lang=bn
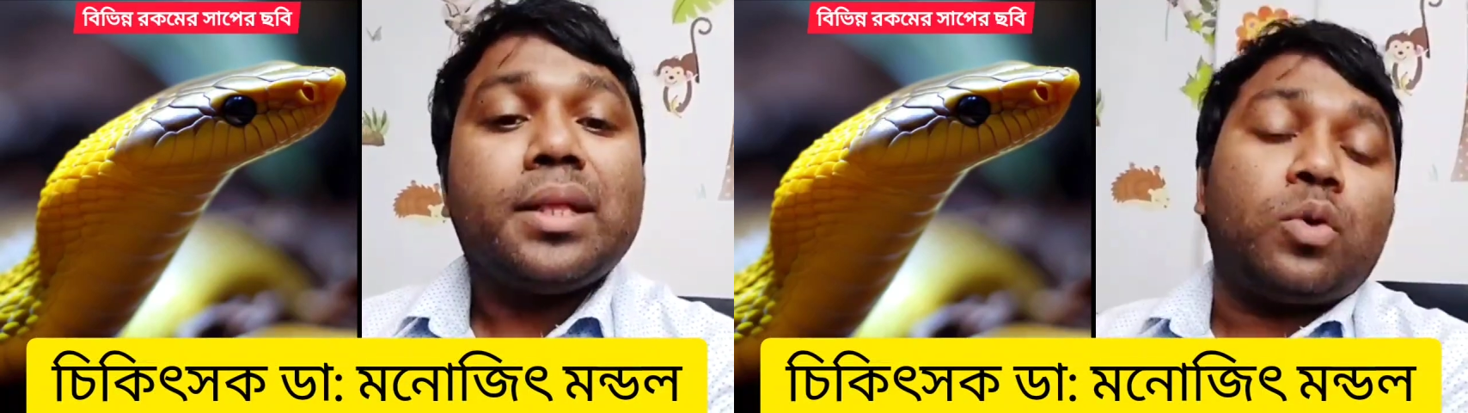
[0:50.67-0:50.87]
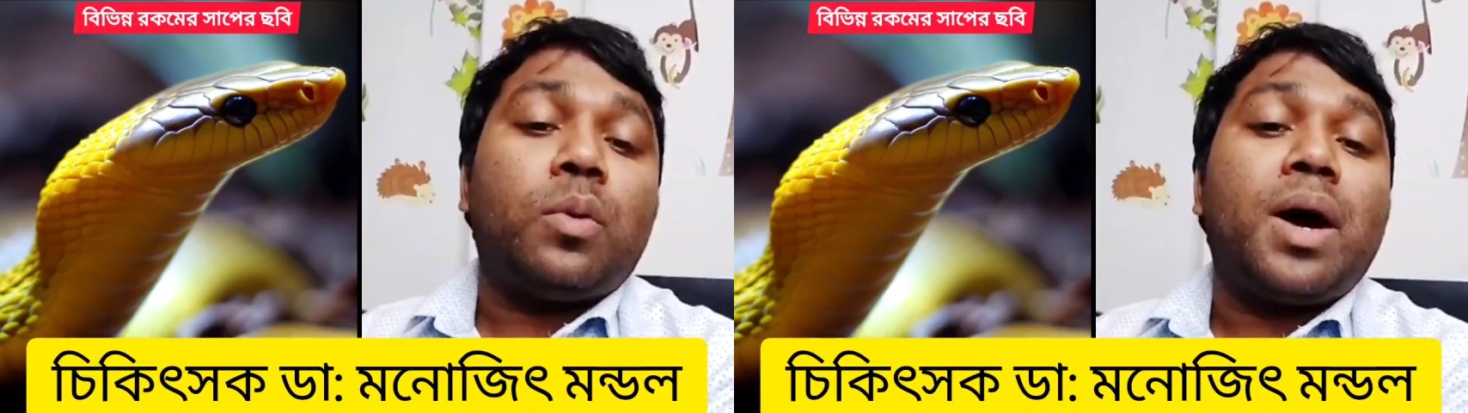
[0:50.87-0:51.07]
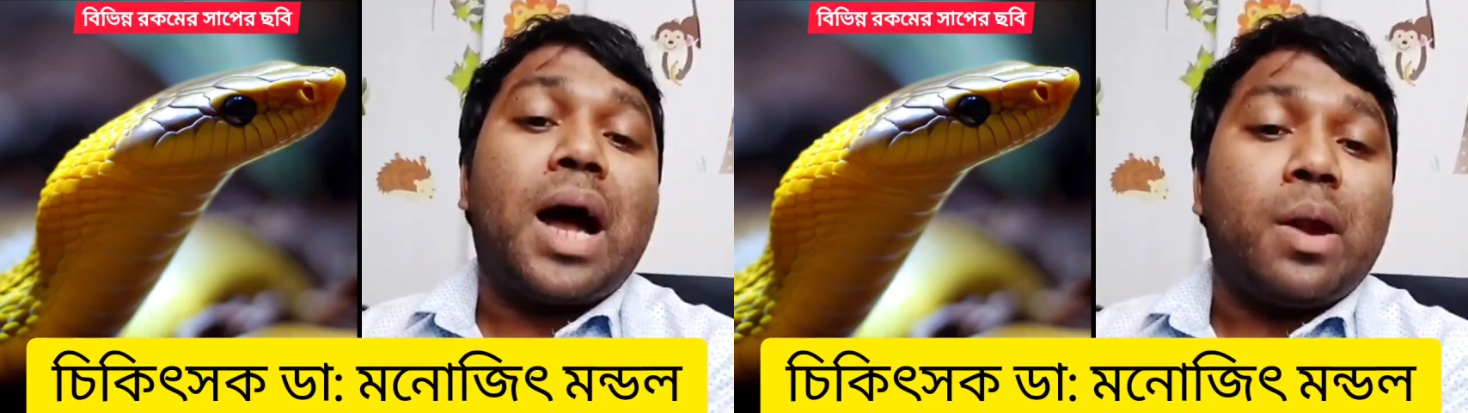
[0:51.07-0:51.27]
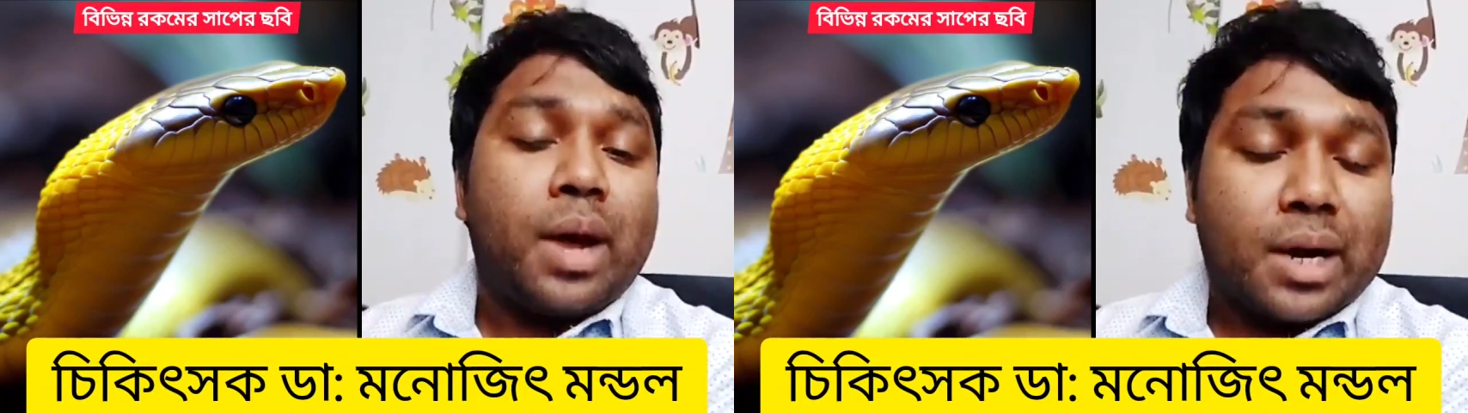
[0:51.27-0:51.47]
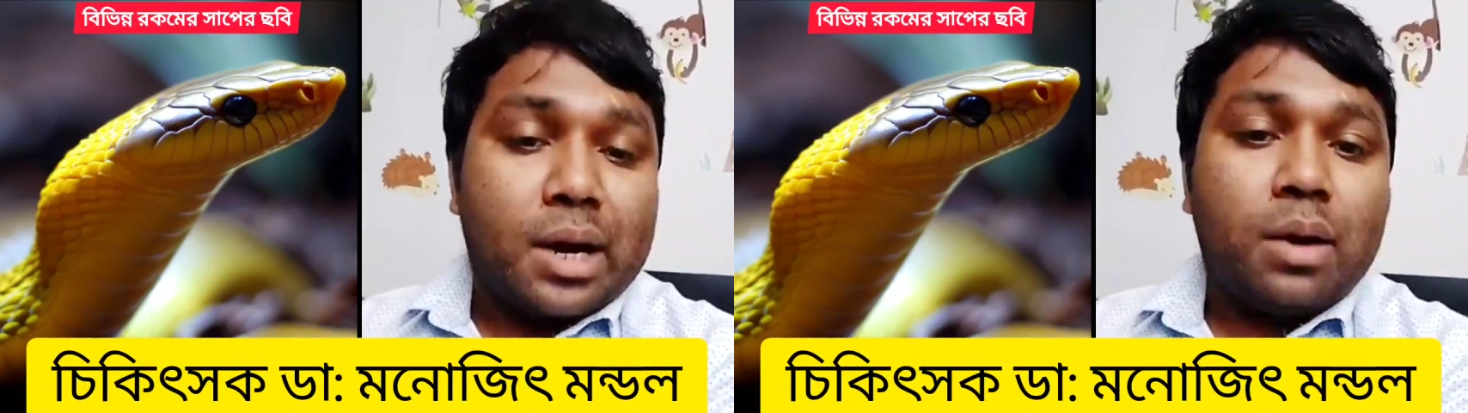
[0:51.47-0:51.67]
অথবা আরও
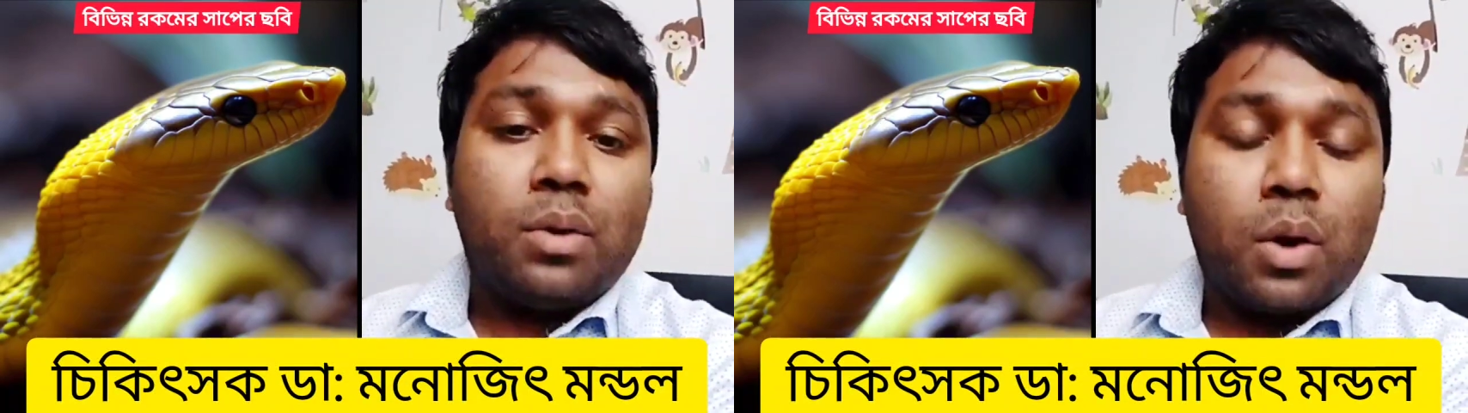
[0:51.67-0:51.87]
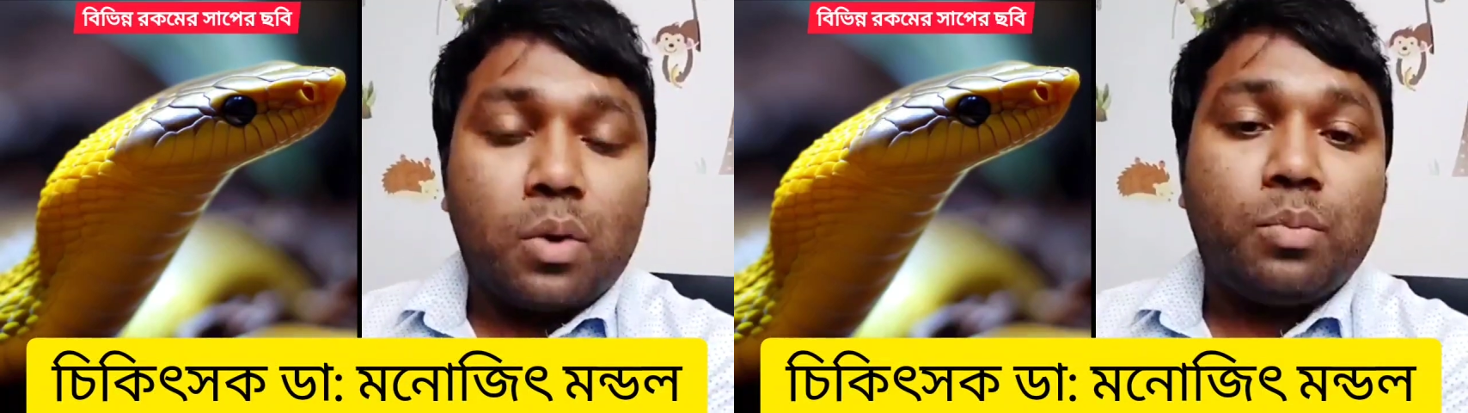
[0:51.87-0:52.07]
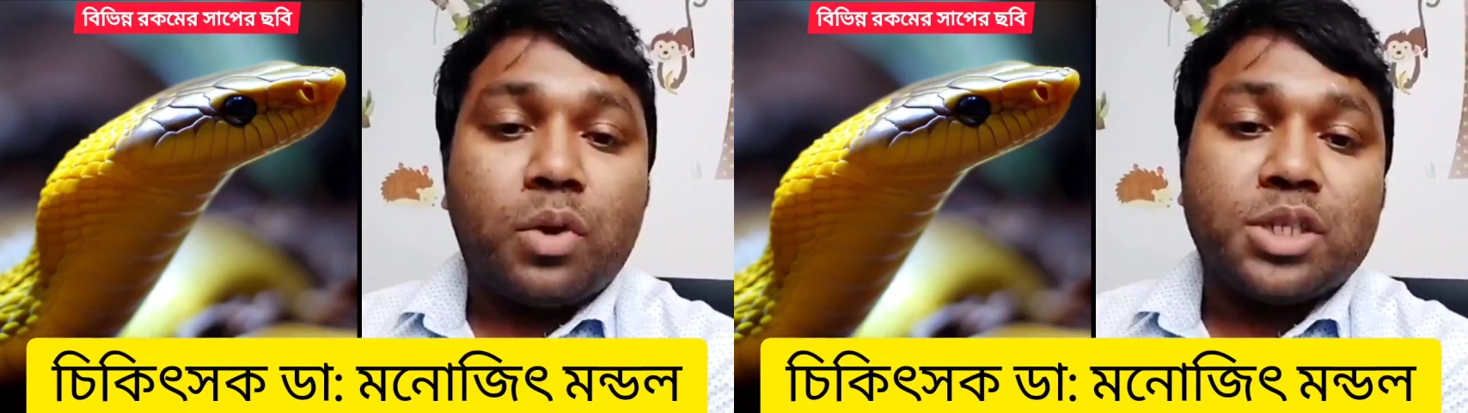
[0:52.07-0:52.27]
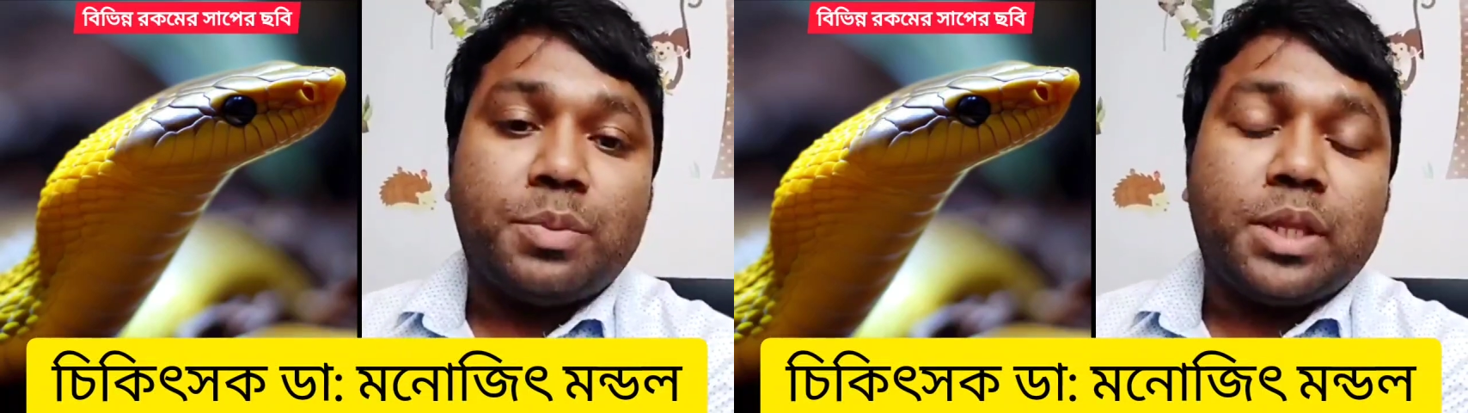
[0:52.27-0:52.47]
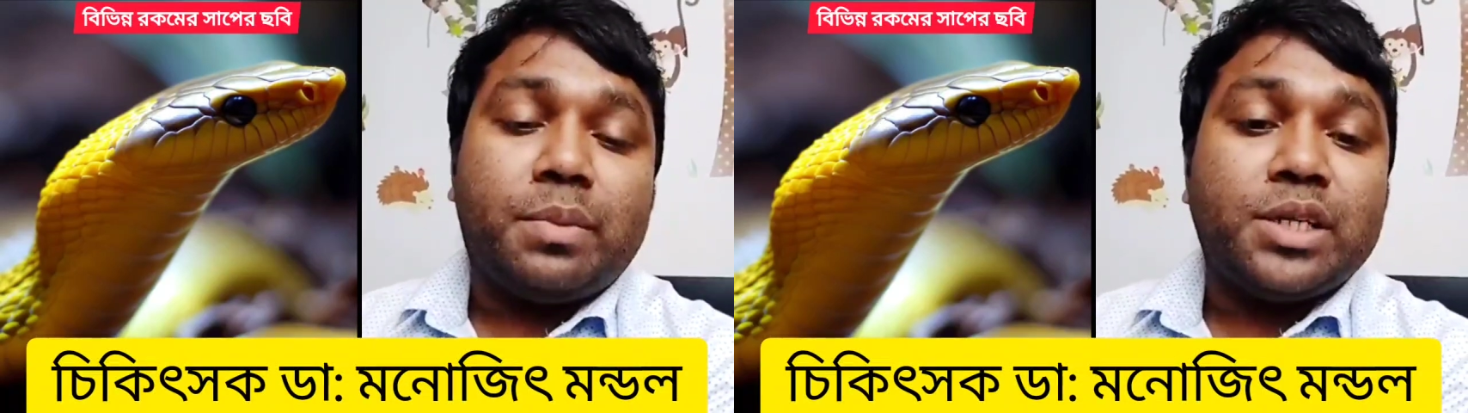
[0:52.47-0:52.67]
একটা লক্ষণ প্রকাশ
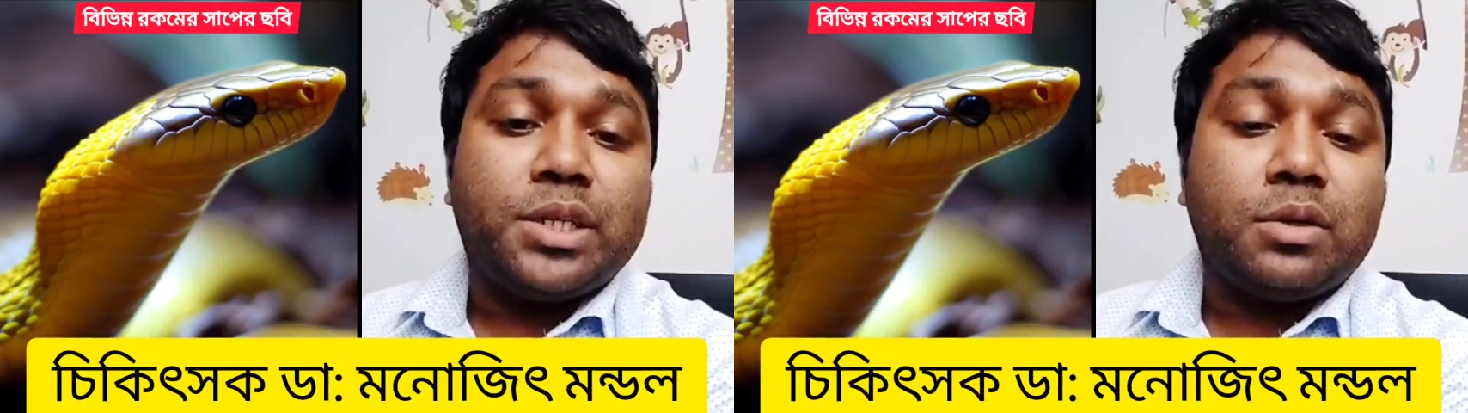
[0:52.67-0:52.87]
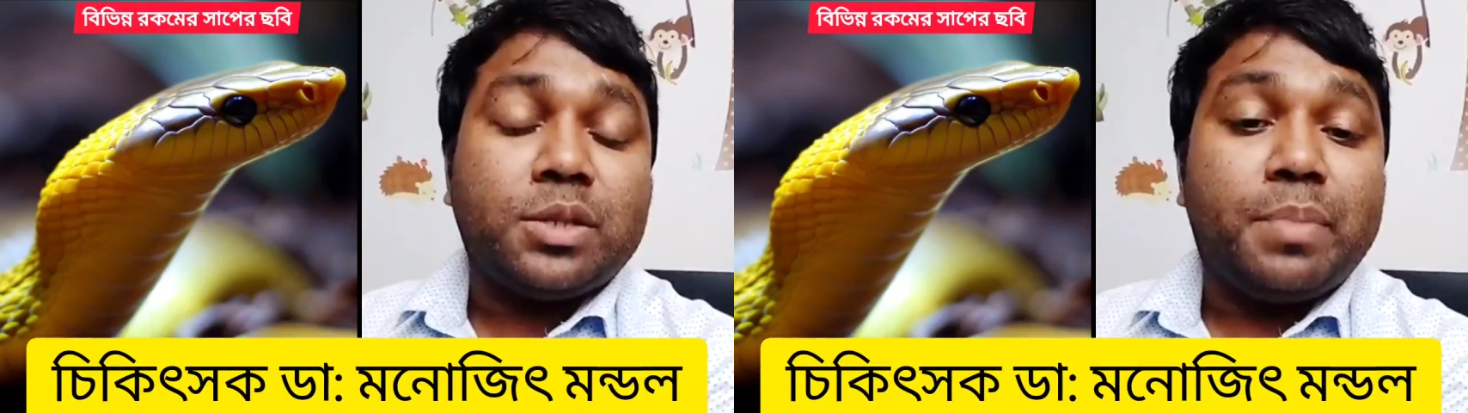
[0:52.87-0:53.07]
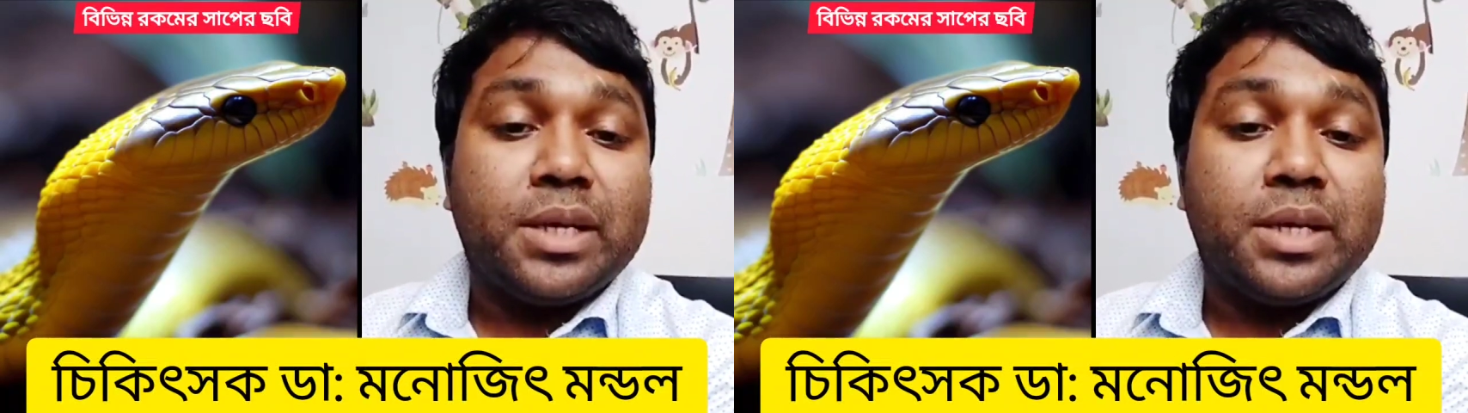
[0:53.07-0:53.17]
পেতে পারে সেটা হচ্ছে